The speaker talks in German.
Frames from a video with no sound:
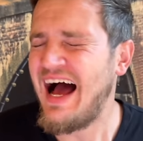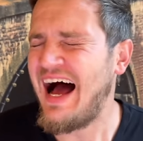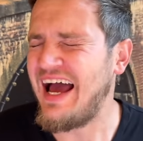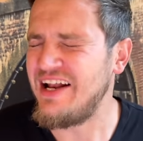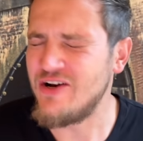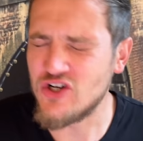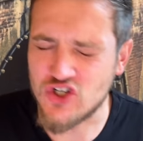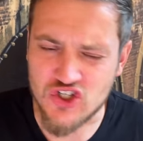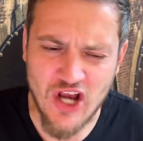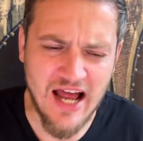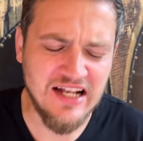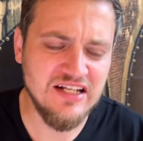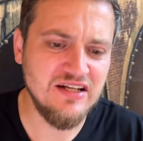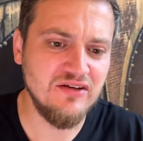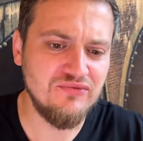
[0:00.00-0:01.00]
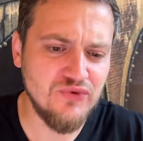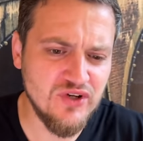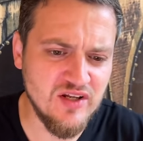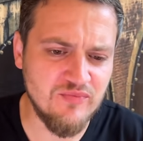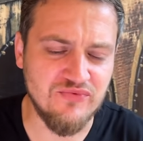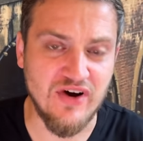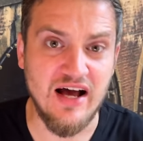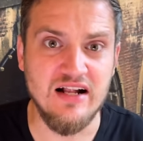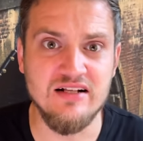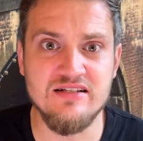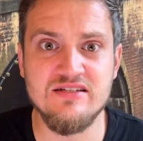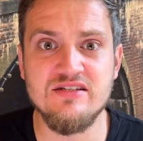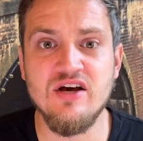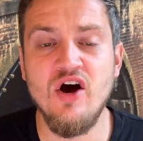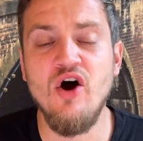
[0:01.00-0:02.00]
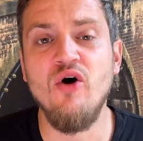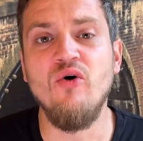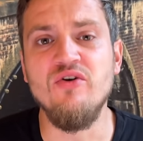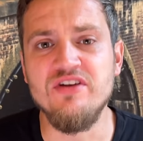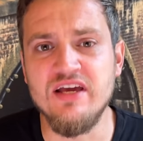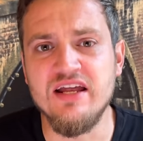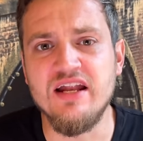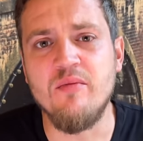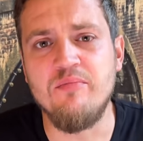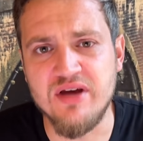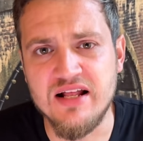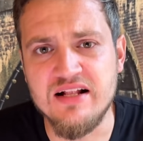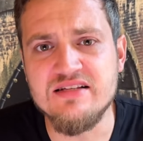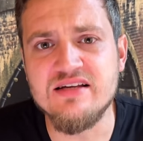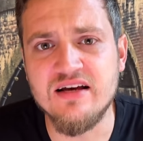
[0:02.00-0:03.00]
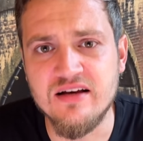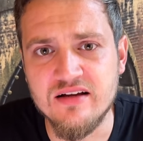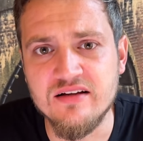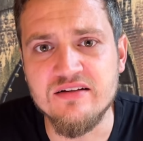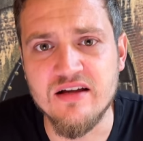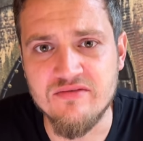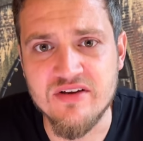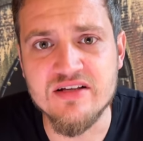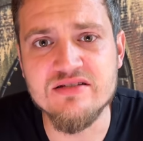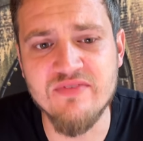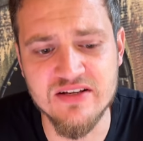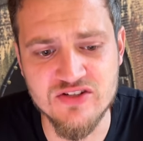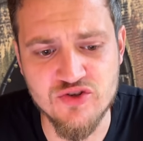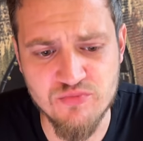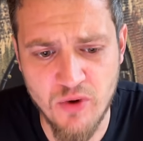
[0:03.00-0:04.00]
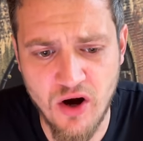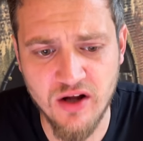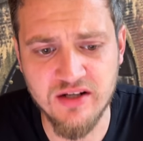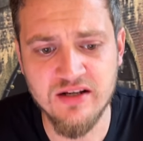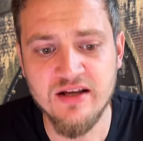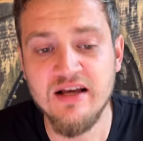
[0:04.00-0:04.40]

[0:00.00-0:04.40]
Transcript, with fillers: Eine Schande für die Pfalz und jeder Pelzer, der weiß, was ich morn.